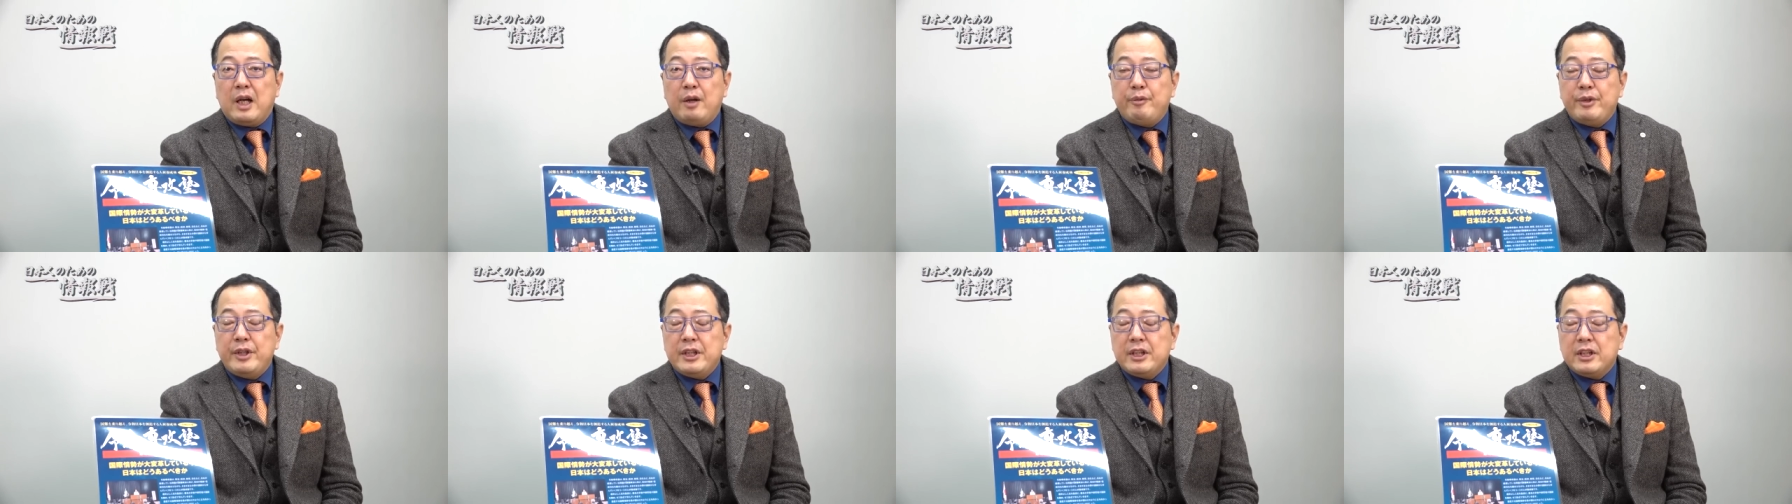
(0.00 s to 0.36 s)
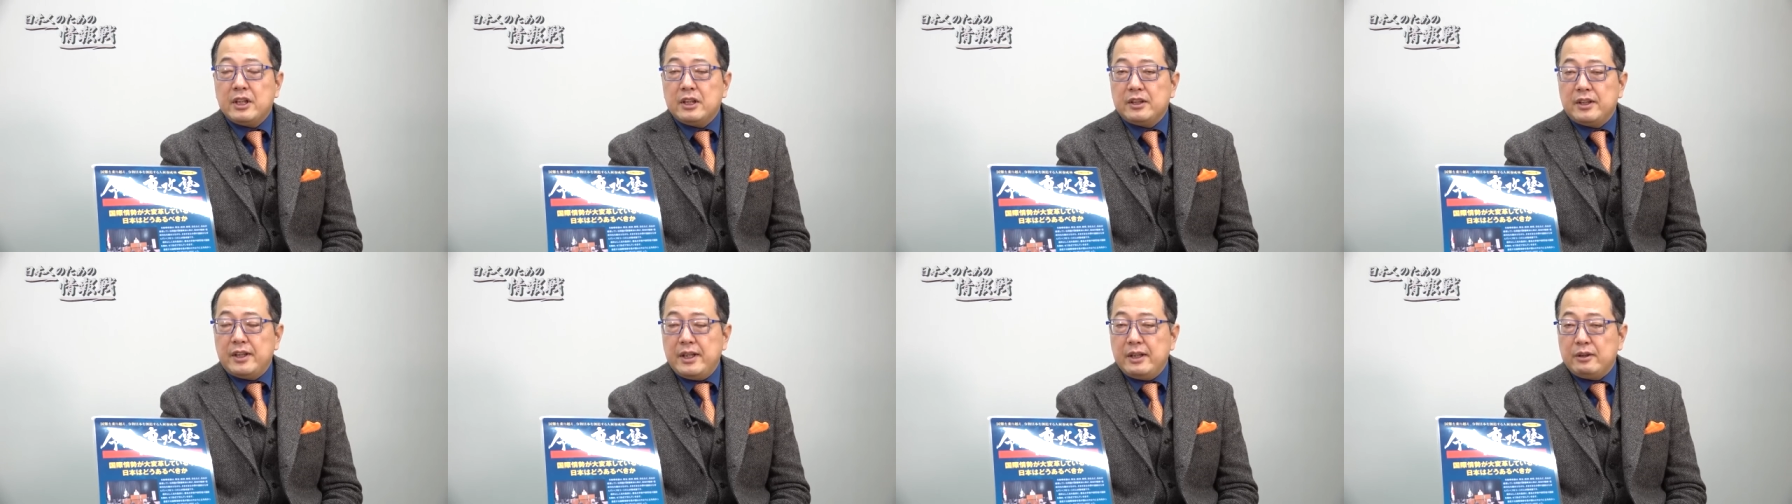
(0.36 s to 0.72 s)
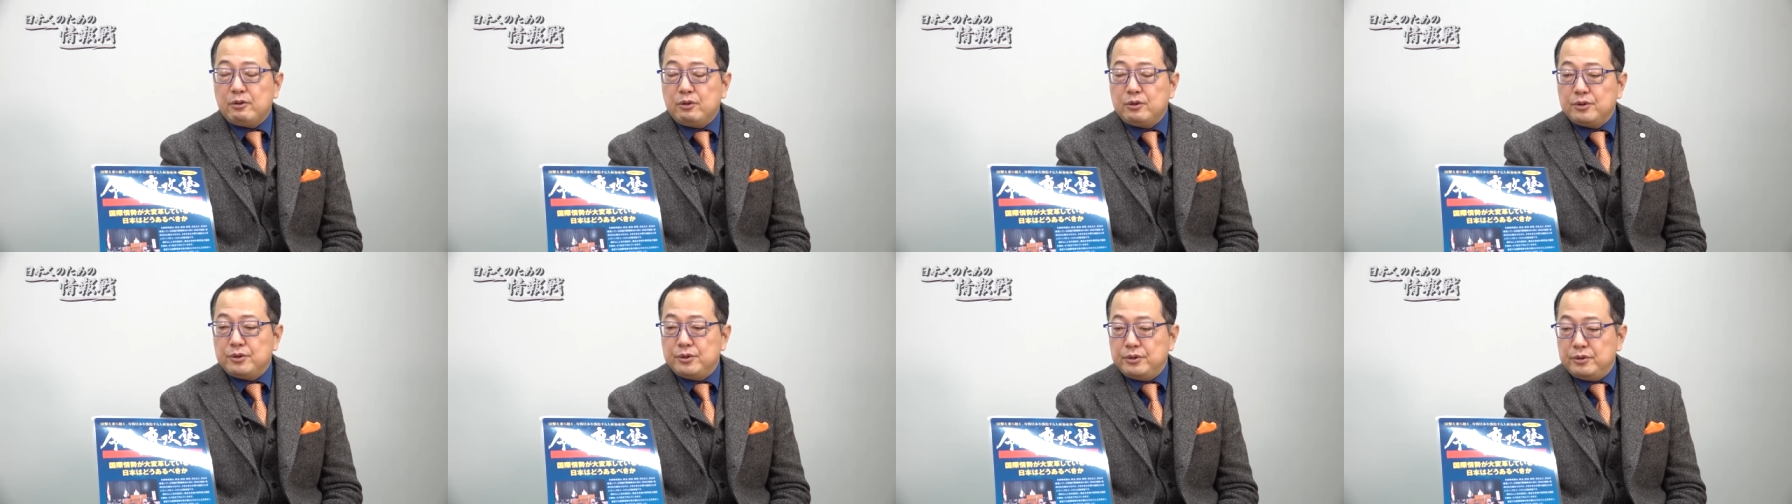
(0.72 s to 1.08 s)
アメリカ帝
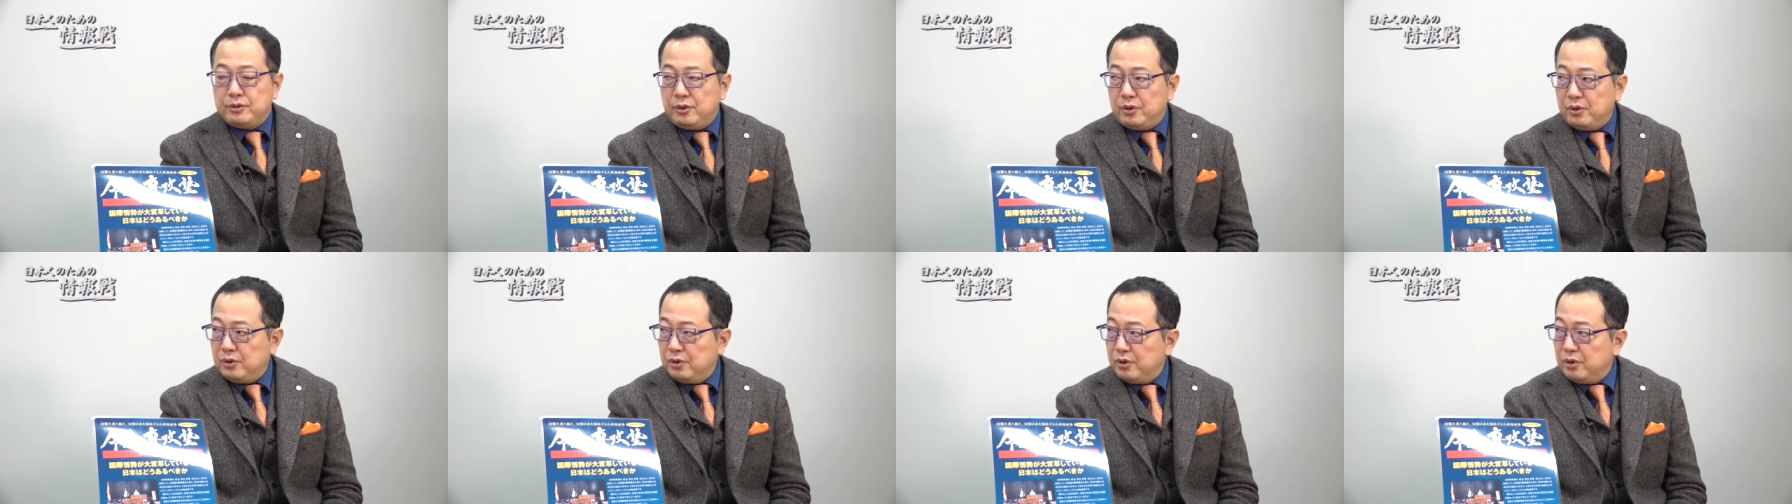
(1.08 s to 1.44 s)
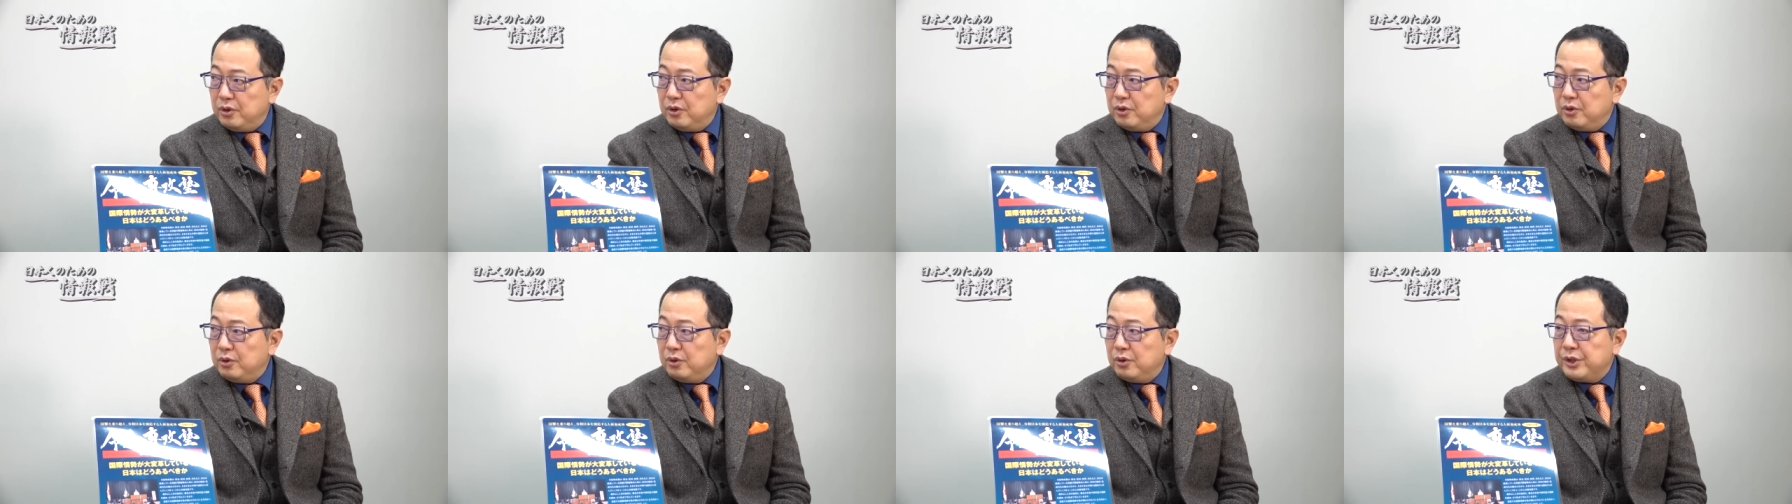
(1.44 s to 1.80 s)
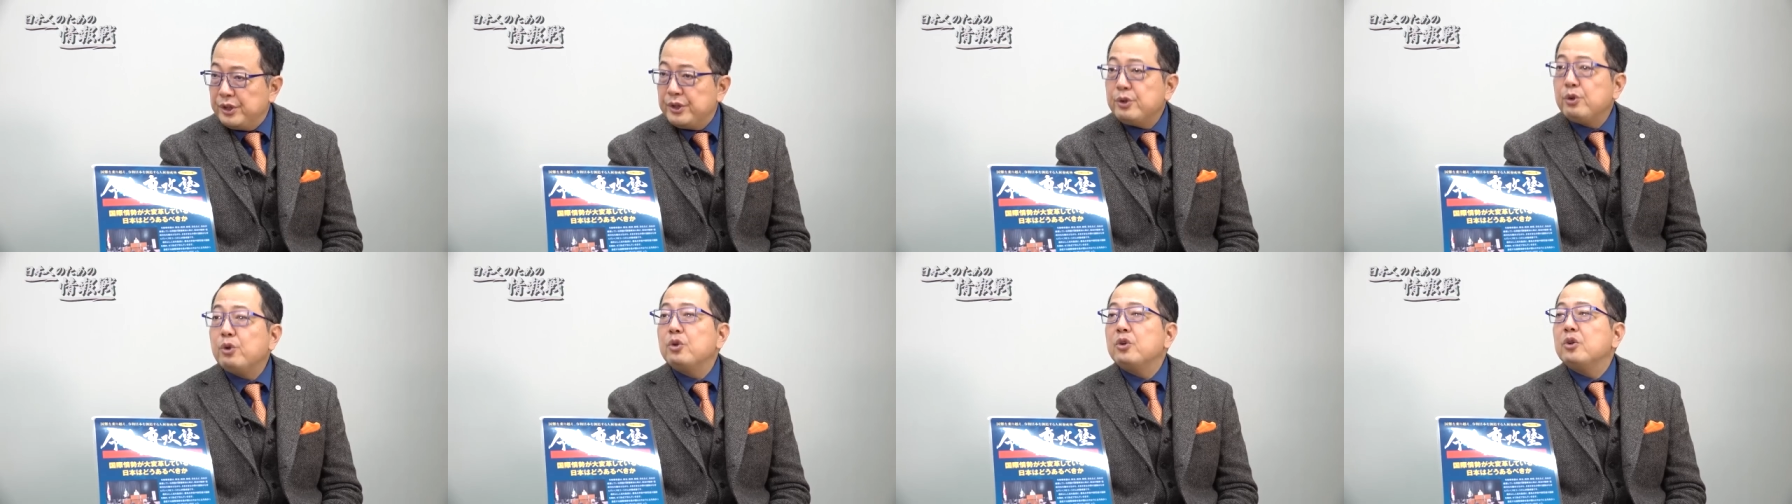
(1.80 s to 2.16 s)
国の
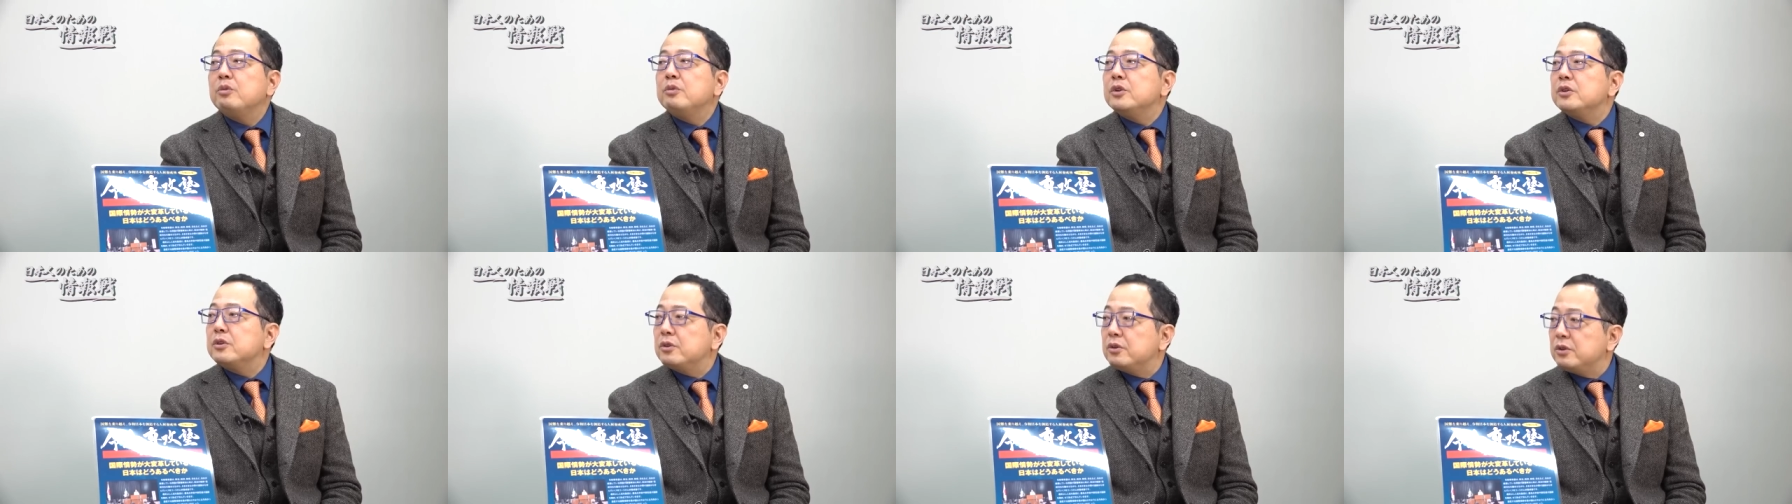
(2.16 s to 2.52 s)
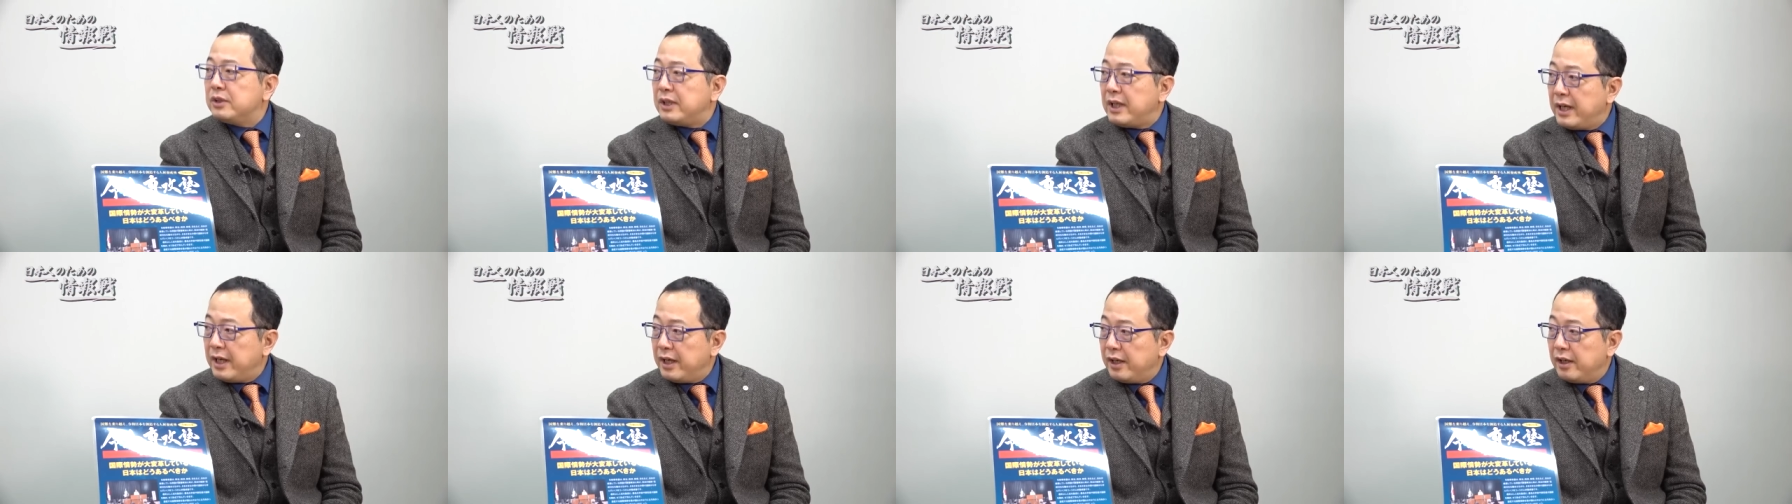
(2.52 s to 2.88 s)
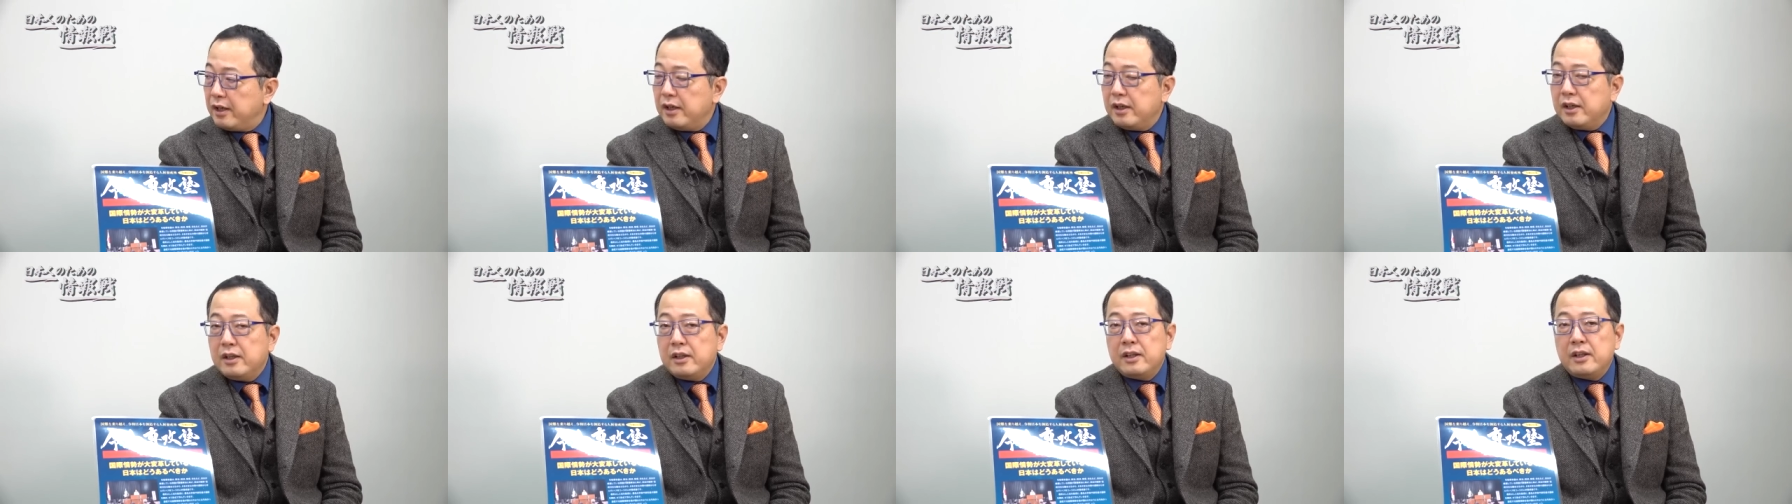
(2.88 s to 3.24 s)
庇護のもとで、う
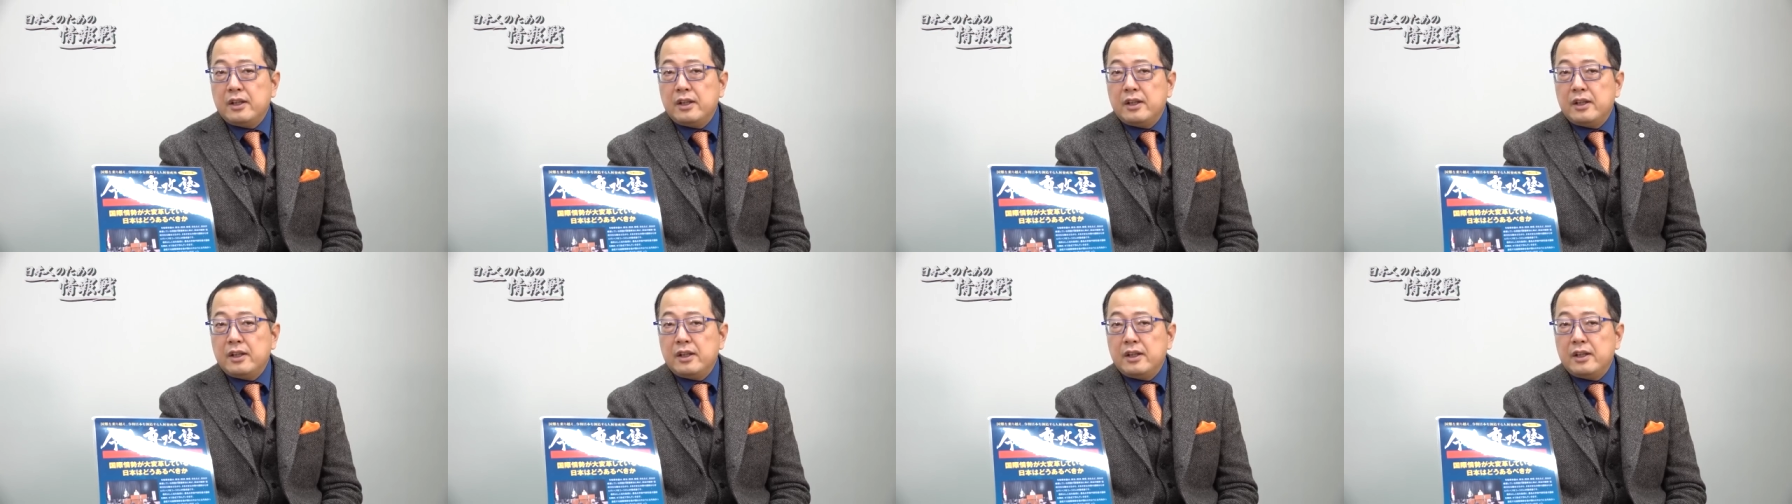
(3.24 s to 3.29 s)
ん、